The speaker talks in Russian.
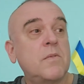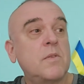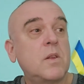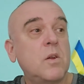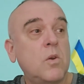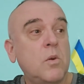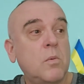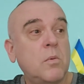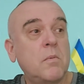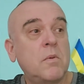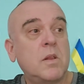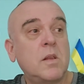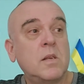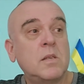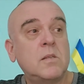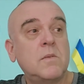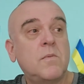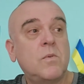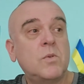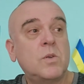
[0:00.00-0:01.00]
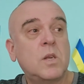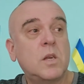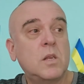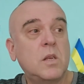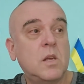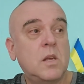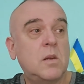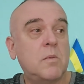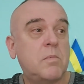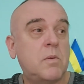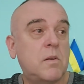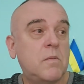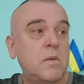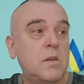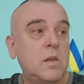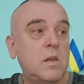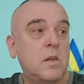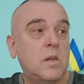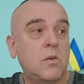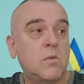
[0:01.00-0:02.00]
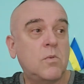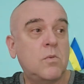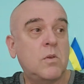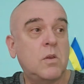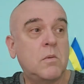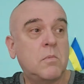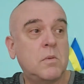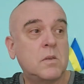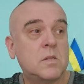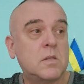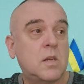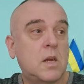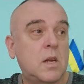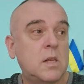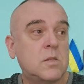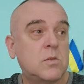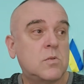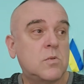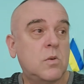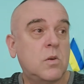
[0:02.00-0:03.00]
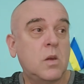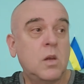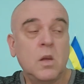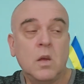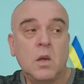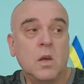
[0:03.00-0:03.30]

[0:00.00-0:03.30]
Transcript: Второй момент. Если вы уж хотите проводить такую демонстрацию,